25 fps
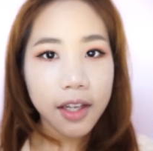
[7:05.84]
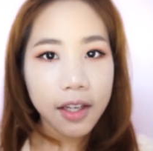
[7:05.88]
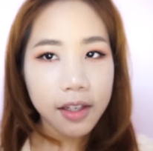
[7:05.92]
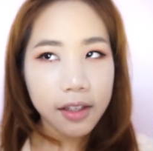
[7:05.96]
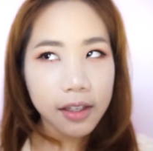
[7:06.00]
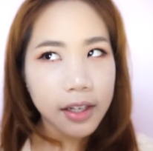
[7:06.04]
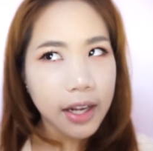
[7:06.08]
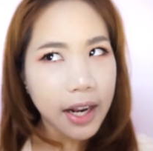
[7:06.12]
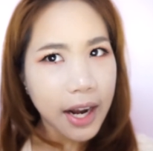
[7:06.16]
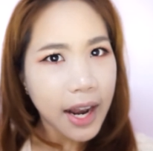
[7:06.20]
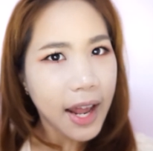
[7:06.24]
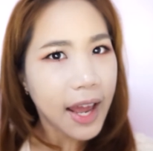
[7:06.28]
กลิ่น
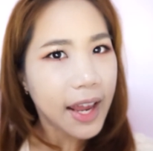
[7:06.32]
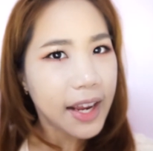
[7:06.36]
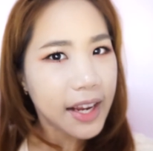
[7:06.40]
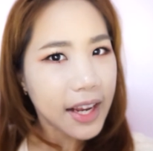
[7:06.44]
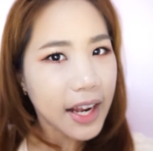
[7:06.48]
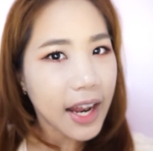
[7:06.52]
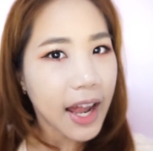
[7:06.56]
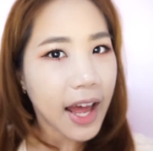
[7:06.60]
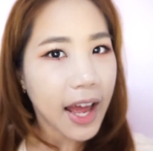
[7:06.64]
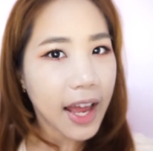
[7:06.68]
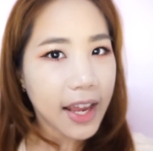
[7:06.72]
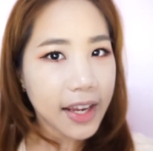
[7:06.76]
ค
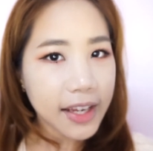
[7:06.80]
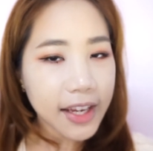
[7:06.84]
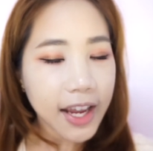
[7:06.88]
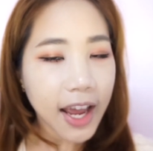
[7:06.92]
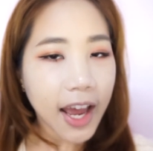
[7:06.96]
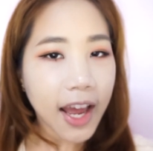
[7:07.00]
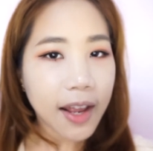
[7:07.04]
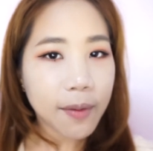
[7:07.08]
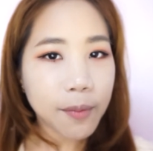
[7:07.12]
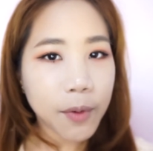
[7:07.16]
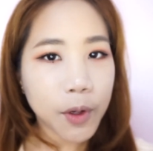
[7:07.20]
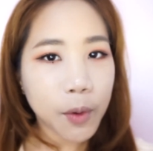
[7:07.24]
ล้ายๆ
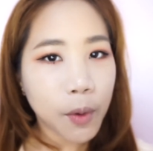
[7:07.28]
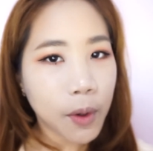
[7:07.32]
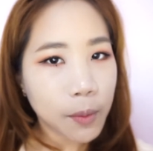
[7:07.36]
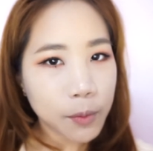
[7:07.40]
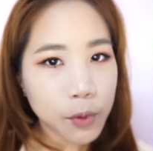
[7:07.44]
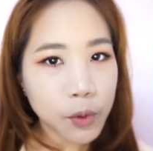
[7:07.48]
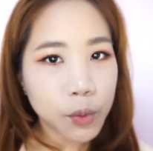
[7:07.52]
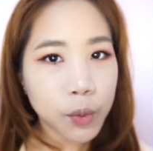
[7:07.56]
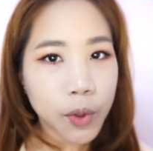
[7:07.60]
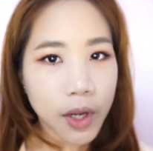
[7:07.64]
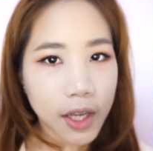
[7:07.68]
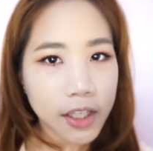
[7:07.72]
กันมีความ
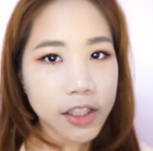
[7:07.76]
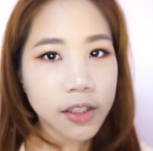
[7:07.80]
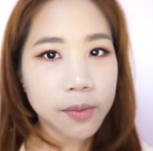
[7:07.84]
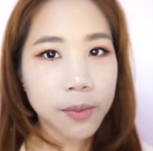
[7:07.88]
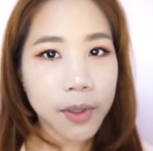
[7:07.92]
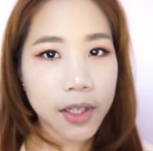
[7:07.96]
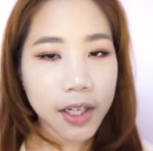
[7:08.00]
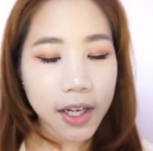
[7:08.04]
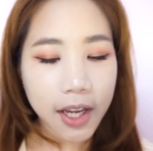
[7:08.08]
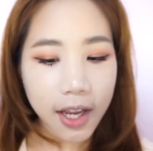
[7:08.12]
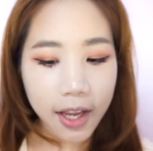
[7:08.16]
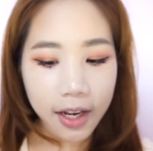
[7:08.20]
ซูกัสเห
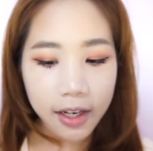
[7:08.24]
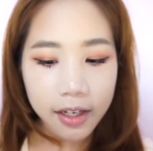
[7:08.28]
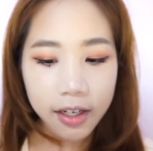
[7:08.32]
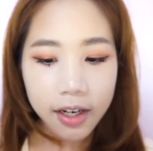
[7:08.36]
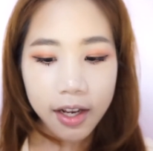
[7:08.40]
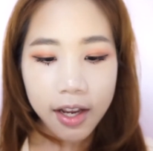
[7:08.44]
มือนกัน